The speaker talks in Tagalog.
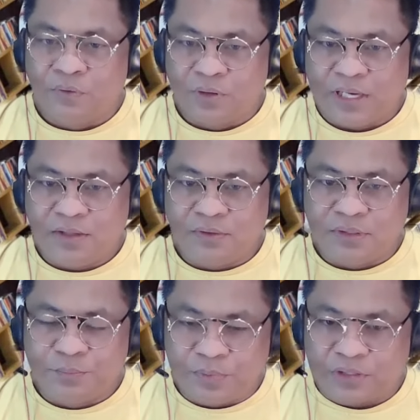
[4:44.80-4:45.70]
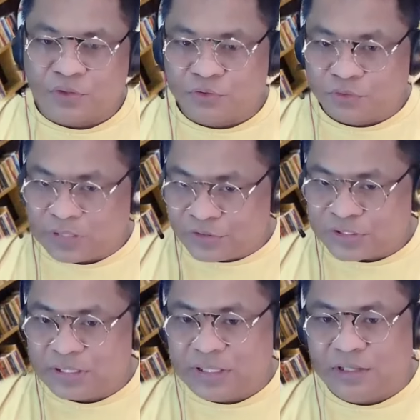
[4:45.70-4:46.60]
Okay, ito
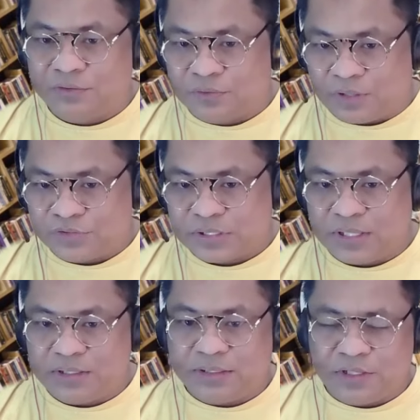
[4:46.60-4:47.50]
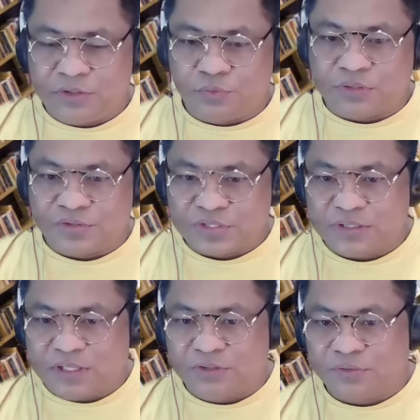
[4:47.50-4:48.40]
2010, 2019,
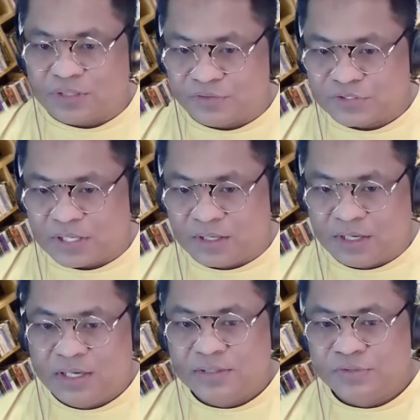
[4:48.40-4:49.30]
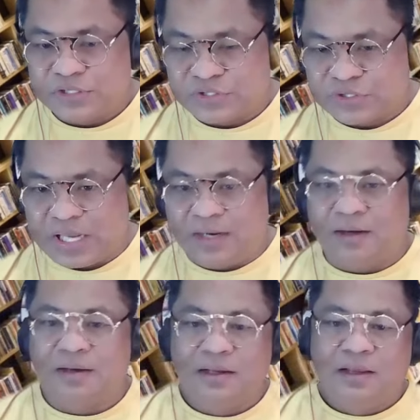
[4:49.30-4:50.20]
2010, 2016.
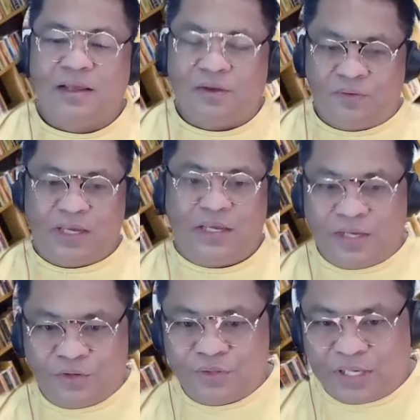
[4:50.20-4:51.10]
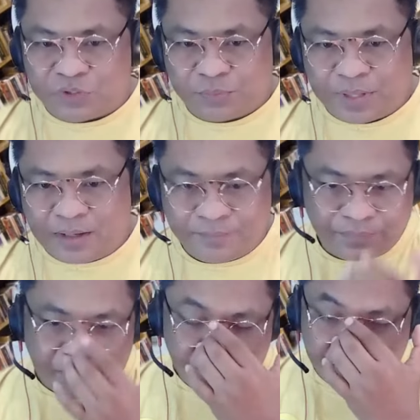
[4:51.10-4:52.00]
Okay, ngayon ito pa,
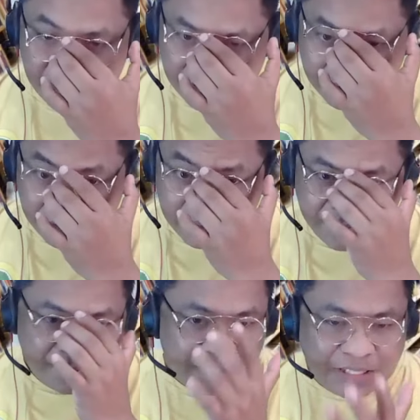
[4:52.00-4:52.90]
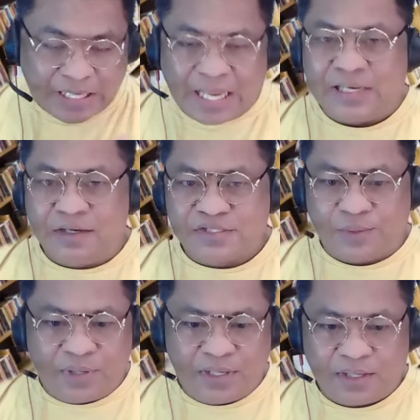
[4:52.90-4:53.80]
yung mga ilan
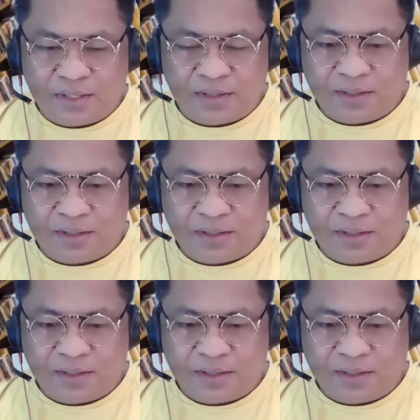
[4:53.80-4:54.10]
sa mga